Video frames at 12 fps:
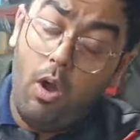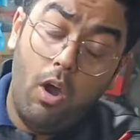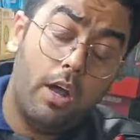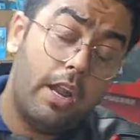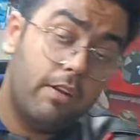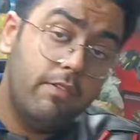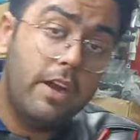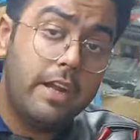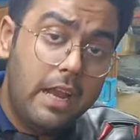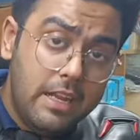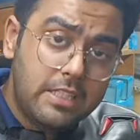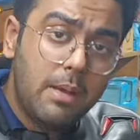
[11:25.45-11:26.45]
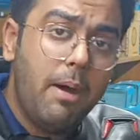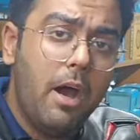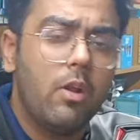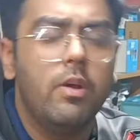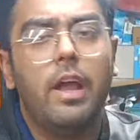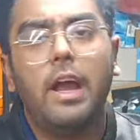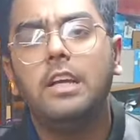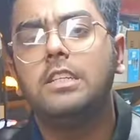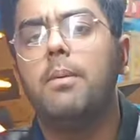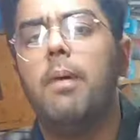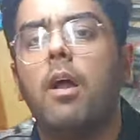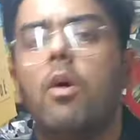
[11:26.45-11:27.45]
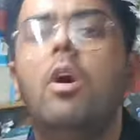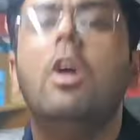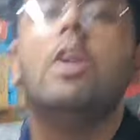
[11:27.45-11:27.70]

और इनफैक्ट दिल्ली से बाहर हो या कहीं से बाहर हो